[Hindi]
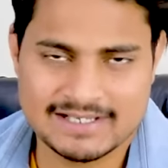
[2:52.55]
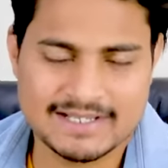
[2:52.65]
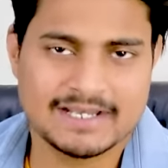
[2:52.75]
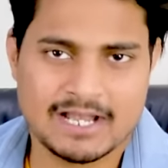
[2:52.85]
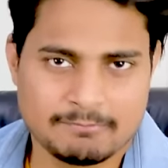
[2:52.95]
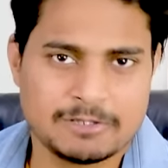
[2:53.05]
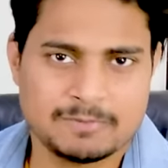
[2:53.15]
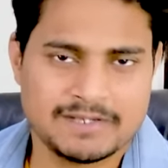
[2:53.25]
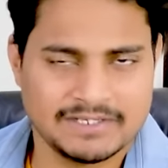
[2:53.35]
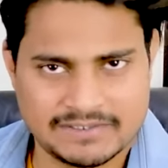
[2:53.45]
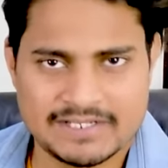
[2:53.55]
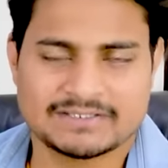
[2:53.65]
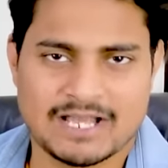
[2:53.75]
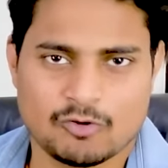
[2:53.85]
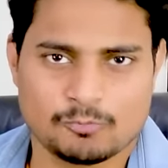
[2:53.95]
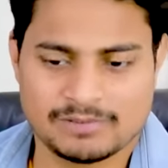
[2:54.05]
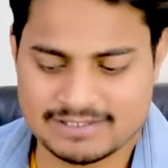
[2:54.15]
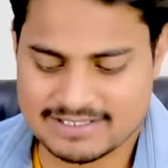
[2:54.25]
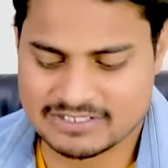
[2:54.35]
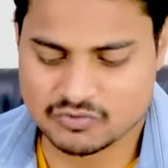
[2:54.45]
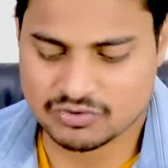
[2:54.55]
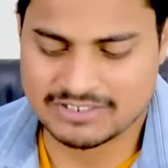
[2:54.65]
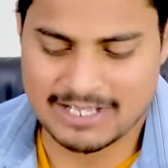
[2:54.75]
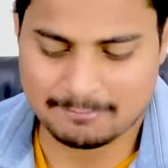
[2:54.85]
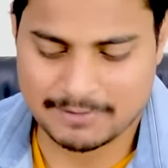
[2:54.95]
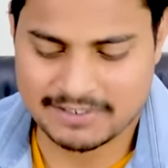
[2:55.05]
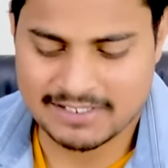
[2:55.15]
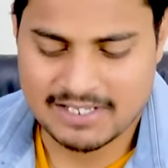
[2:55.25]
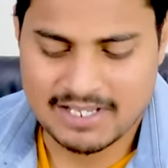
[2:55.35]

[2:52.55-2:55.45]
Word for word: लेकिन अभी भी ठीक ठाक ओपनिंग लगेगी क्योंकि यहाँ पे